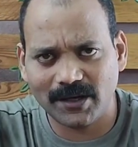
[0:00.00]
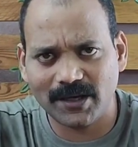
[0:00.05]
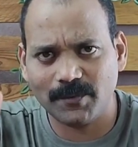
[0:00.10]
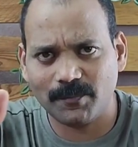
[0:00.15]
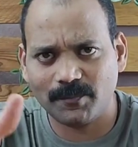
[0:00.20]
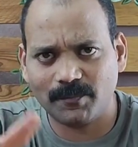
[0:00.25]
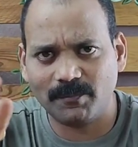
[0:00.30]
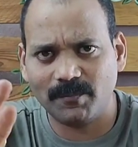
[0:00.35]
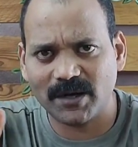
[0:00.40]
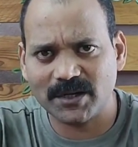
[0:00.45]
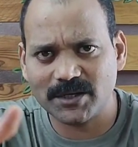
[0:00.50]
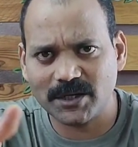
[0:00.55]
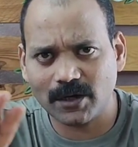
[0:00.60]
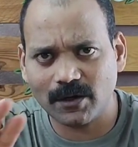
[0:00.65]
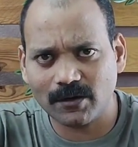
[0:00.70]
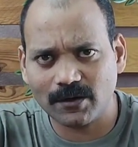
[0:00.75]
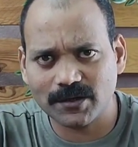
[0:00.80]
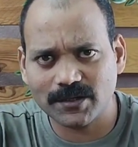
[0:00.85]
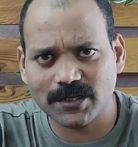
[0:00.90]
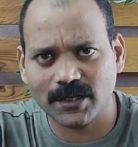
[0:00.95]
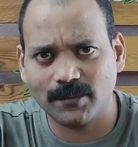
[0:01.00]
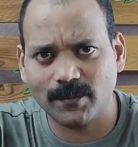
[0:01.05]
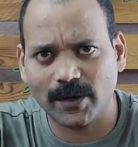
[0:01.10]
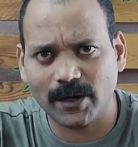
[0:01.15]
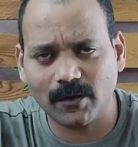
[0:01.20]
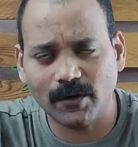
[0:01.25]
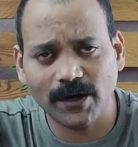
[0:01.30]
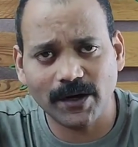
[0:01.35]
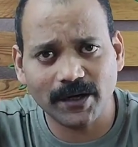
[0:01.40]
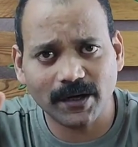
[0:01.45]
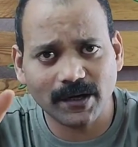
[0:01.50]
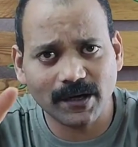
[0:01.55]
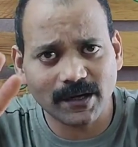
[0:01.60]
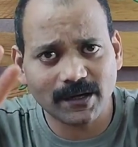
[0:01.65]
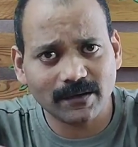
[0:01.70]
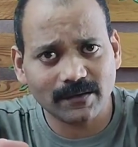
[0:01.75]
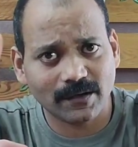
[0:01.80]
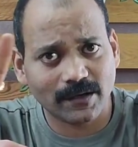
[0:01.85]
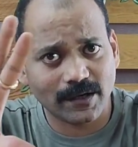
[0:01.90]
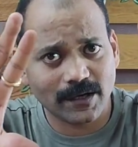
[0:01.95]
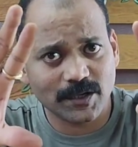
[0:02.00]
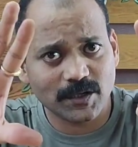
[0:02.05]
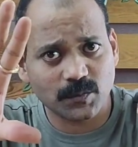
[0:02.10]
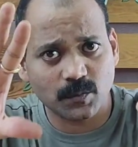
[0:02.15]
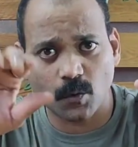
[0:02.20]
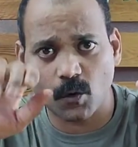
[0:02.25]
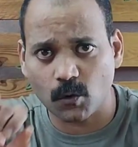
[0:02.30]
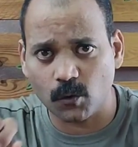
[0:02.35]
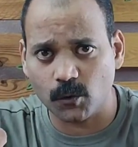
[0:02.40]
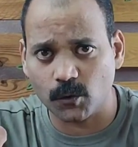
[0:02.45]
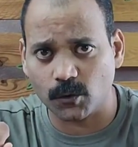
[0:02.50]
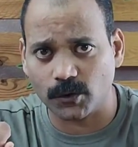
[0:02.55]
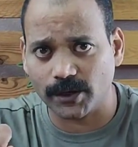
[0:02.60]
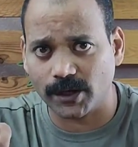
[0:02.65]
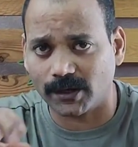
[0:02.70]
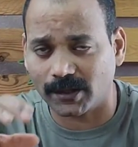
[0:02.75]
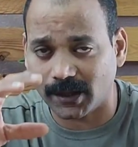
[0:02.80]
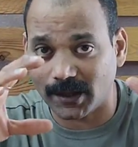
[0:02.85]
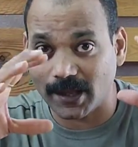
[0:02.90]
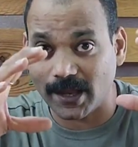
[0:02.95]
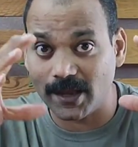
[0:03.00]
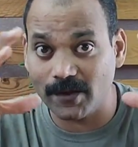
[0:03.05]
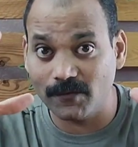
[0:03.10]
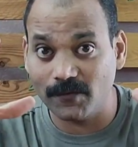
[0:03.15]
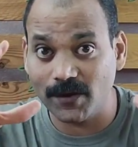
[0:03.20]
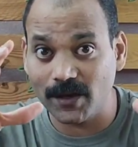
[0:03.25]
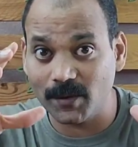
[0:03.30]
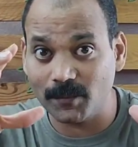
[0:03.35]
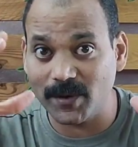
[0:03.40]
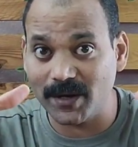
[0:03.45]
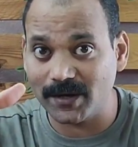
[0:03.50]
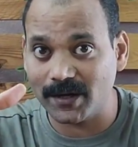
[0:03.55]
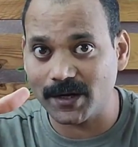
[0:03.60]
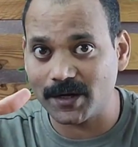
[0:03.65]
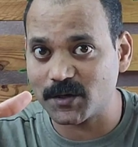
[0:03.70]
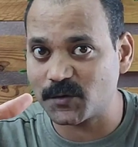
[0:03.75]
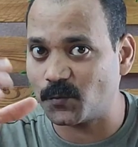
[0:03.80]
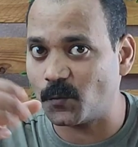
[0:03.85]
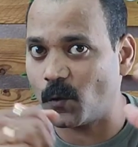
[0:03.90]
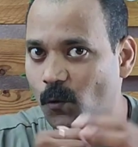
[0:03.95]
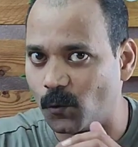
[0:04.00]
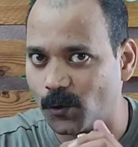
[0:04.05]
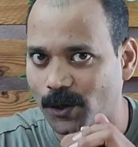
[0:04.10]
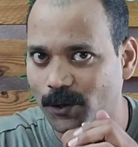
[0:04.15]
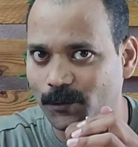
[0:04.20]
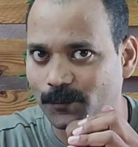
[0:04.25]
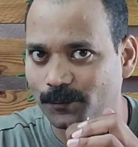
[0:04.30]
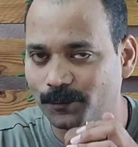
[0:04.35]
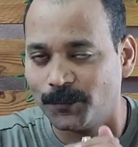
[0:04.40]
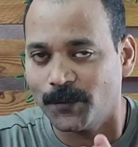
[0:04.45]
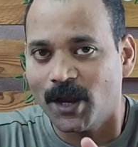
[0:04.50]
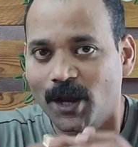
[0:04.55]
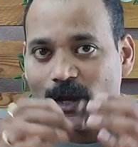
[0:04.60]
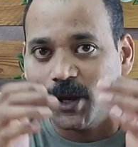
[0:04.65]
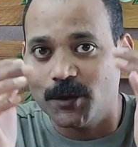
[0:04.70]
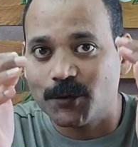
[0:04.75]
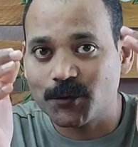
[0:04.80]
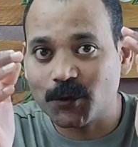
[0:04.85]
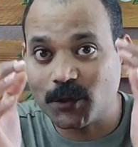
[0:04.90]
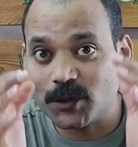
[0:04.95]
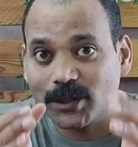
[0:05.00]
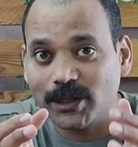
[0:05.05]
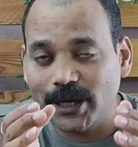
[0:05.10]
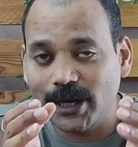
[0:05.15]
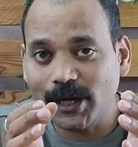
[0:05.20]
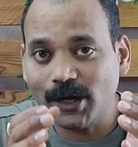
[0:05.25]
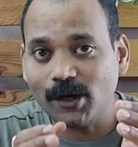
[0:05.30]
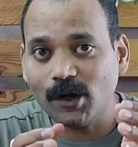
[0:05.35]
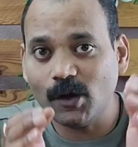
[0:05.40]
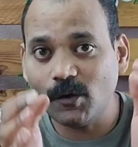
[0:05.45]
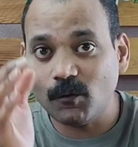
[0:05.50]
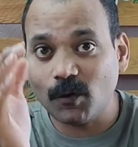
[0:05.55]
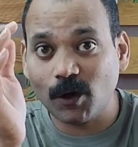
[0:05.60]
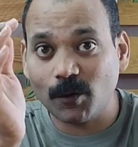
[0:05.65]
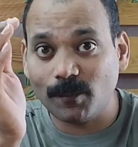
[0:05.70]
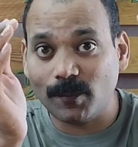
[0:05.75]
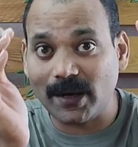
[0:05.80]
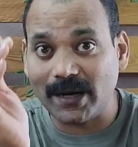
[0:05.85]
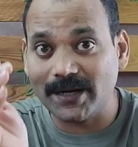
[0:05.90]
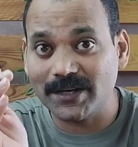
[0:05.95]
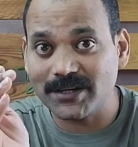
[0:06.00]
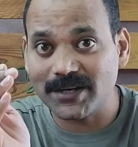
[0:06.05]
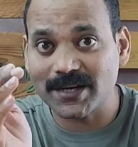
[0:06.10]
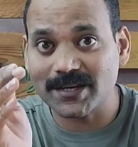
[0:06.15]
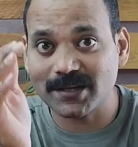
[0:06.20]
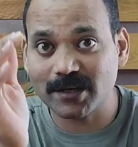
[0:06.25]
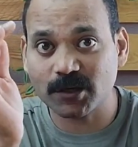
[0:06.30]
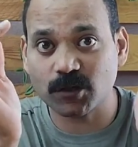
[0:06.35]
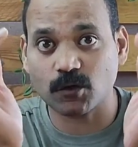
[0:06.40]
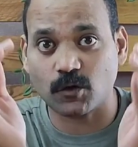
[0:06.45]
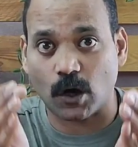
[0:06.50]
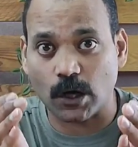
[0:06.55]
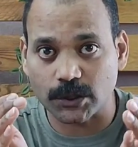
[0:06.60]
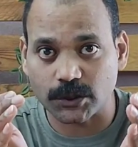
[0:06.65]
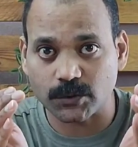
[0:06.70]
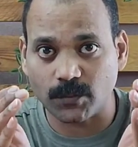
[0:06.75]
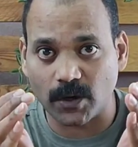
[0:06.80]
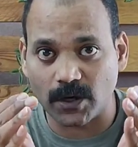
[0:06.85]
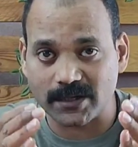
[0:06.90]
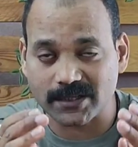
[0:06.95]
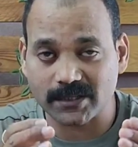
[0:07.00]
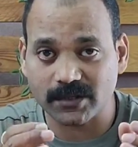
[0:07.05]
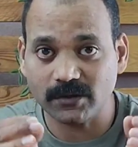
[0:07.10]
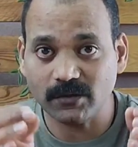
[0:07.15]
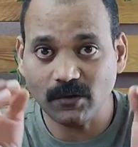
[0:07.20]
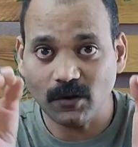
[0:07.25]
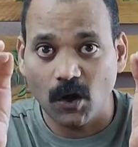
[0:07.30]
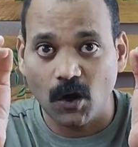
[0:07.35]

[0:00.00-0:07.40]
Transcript: ఈ బడ్జెట్లో ఉన్న సెగ్మెంట్లో ఇంట్రడక్టరీ స్మోక్ ఉంటుంది అంటే హెవీ పీటెడ్ స్మోక్ ఉండదు సో దీంట్లో వాళ్ళు బ్లెండ్ చేసిన స్కాచ్ మాల్స్